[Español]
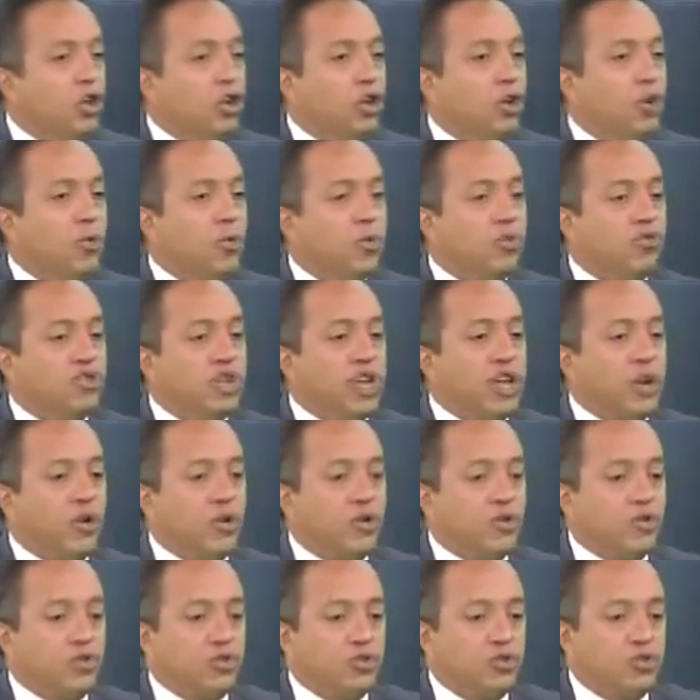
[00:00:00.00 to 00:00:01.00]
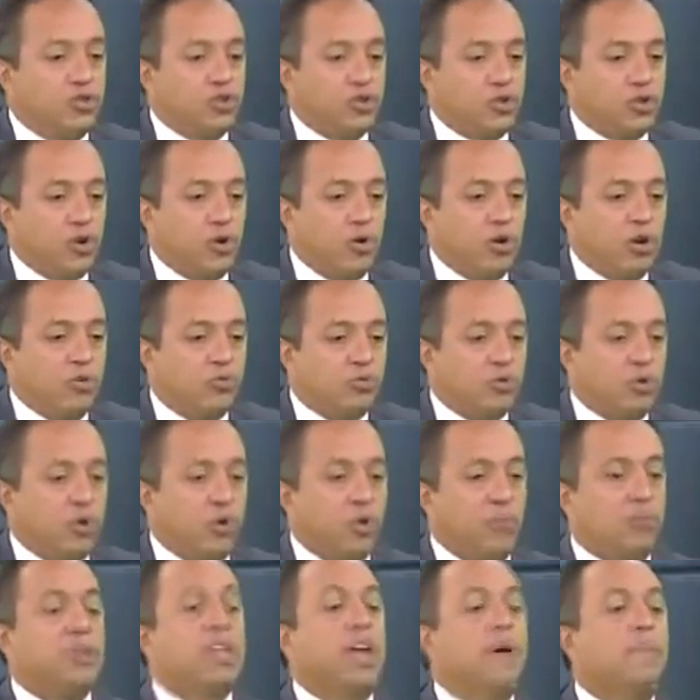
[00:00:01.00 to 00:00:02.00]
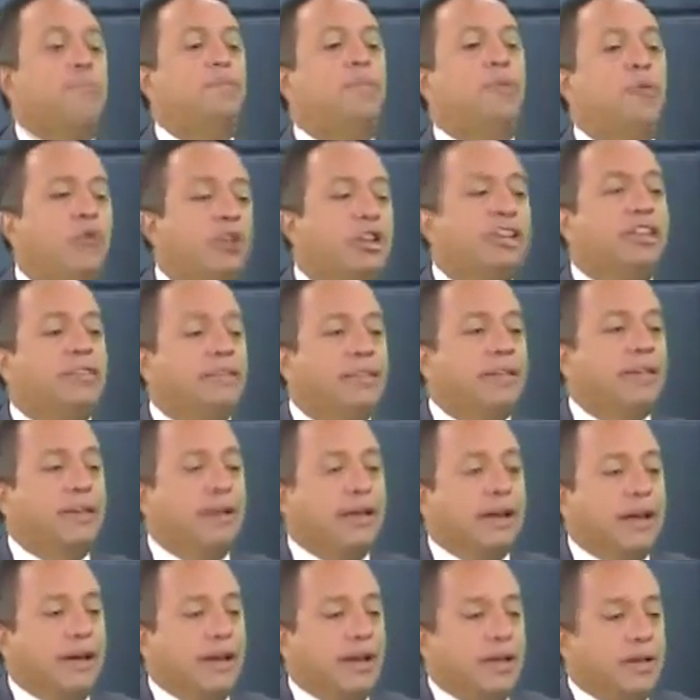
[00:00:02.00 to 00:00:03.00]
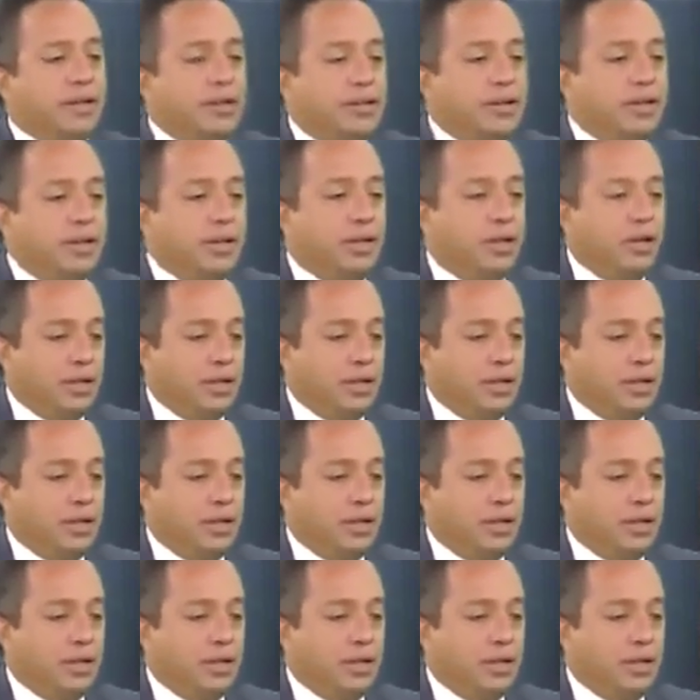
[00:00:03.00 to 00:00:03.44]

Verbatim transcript: los voceros con autonomía política,